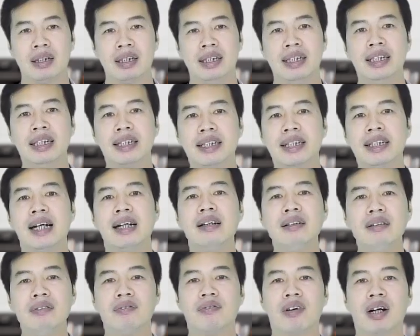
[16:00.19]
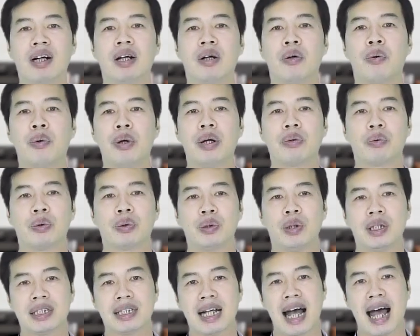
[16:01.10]
thì ý kiến và lời khuyên của
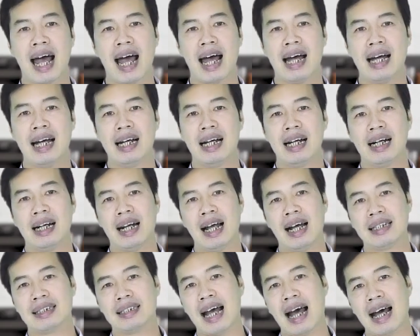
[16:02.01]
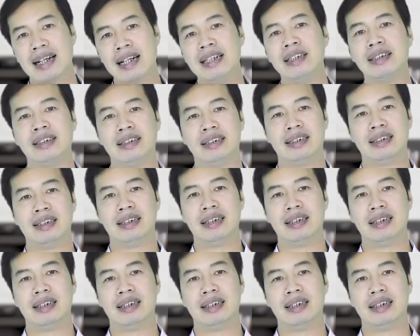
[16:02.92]
chuyên gia là gia đình